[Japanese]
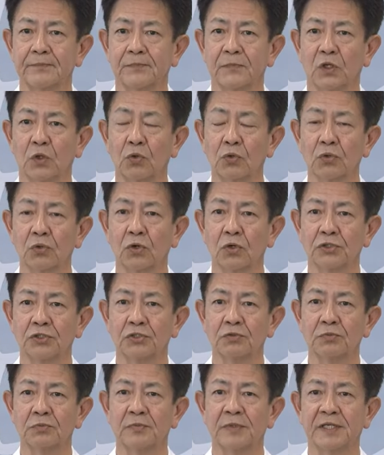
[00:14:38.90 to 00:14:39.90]
今後
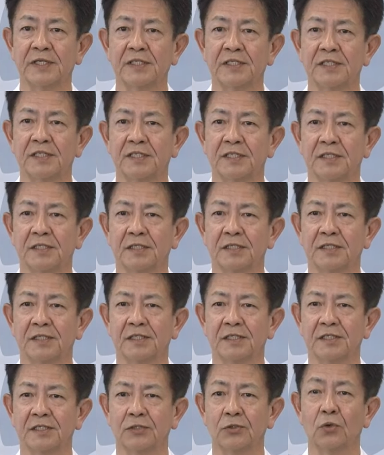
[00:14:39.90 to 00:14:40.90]
進むべ
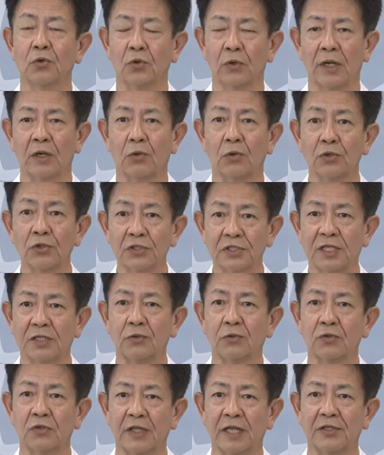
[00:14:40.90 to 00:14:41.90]
きところはこういった
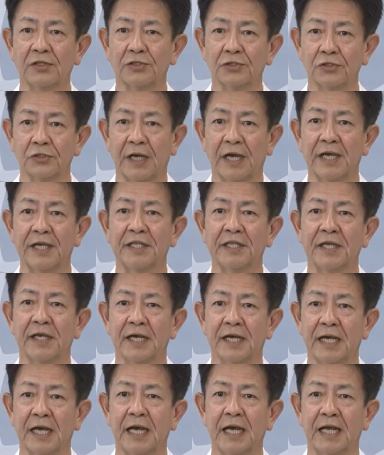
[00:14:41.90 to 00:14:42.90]
ところだという
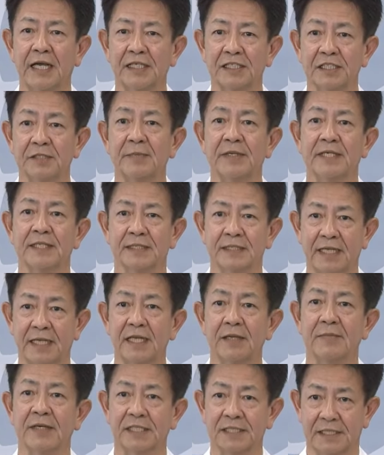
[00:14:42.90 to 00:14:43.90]
アイデアが示さ
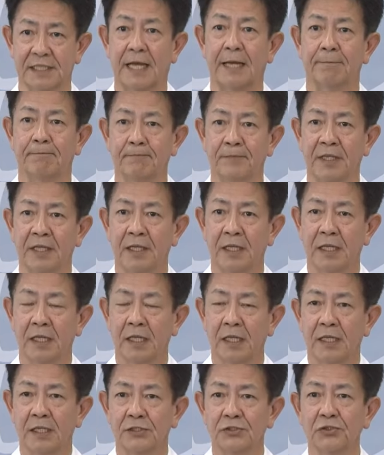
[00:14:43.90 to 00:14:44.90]
れました。
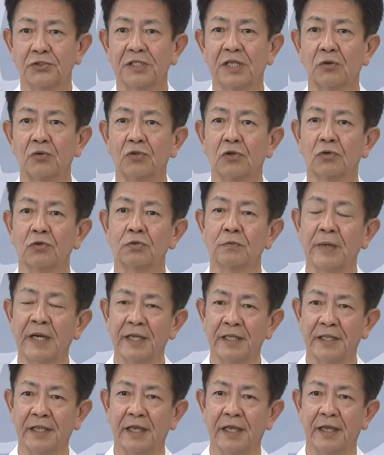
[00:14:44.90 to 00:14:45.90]
そういったことを踏ま
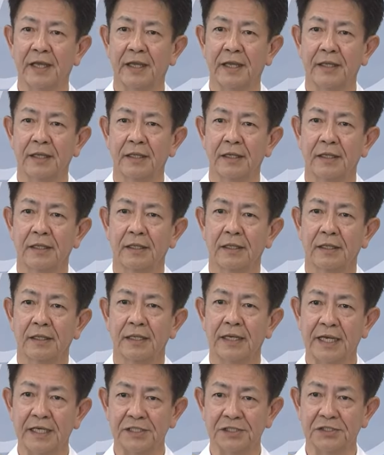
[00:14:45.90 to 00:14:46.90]
えて、
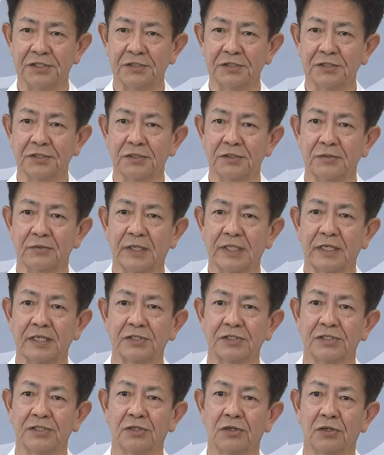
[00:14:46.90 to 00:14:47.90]
来週、
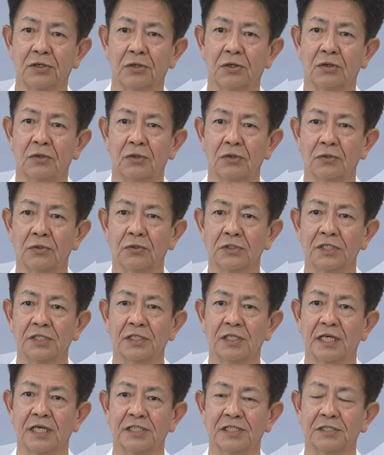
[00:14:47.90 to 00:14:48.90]
私の
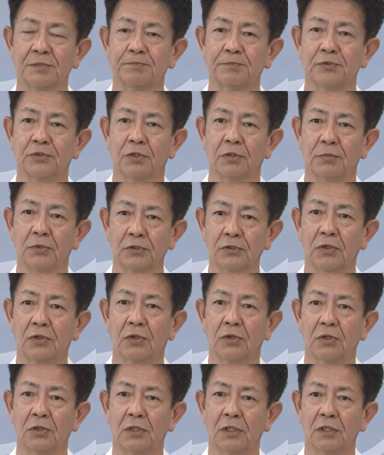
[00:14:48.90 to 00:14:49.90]
リーダーシップのもと、